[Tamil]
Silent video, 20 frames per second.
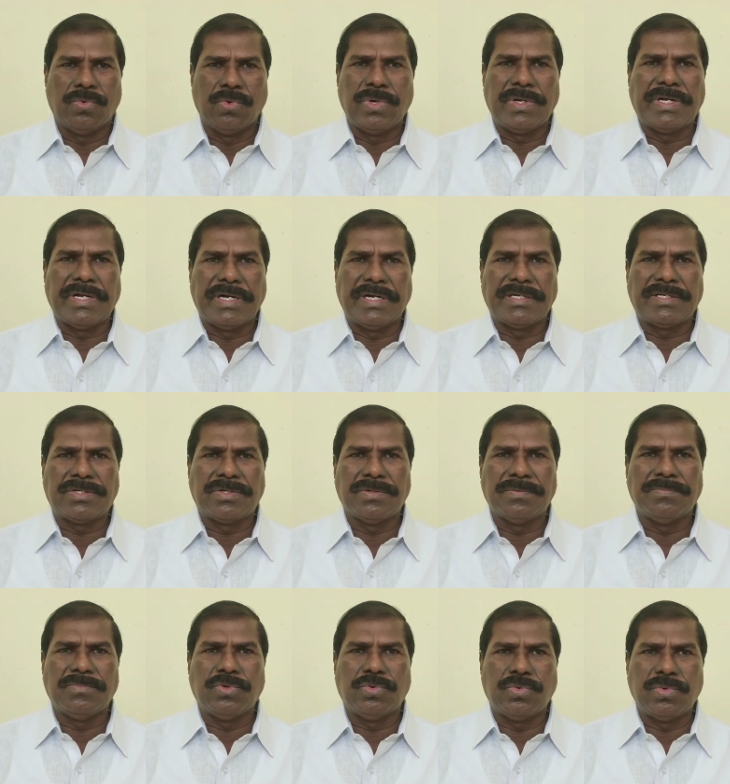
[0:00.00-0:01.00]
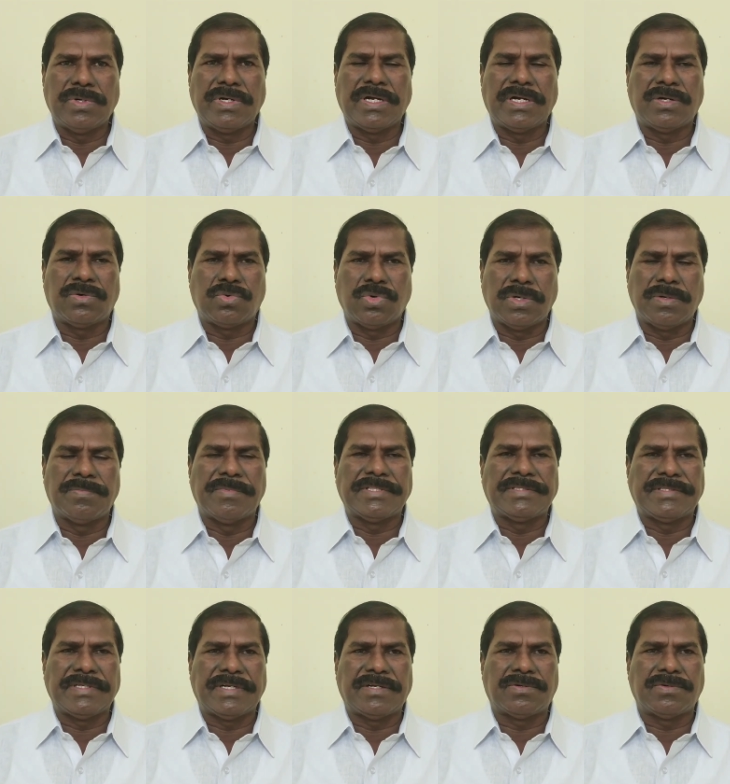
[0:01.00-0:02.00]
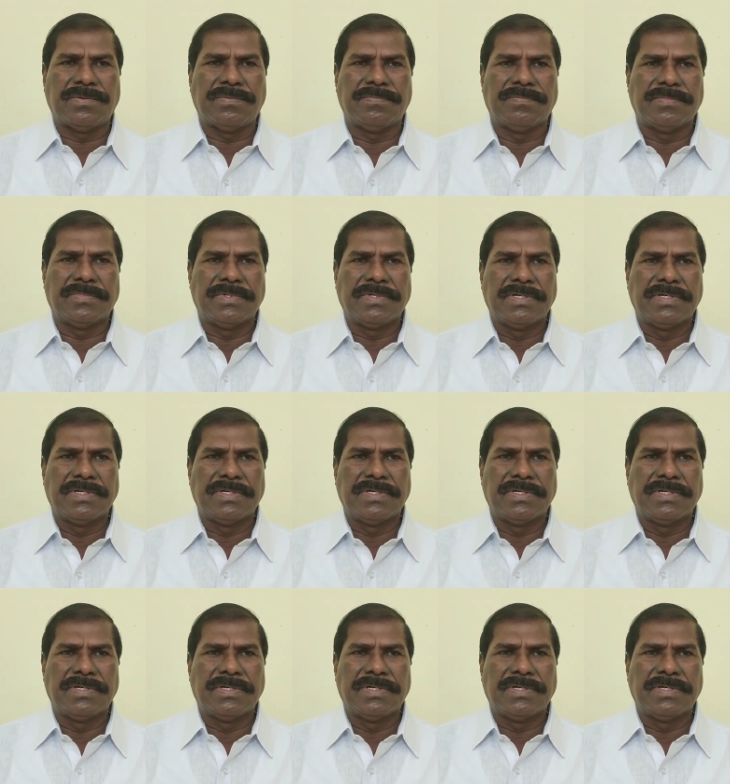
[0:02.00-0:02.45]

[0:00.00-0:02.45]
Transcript: உங்களுக்கும் உங்கள் குடும்பத்திற்கும்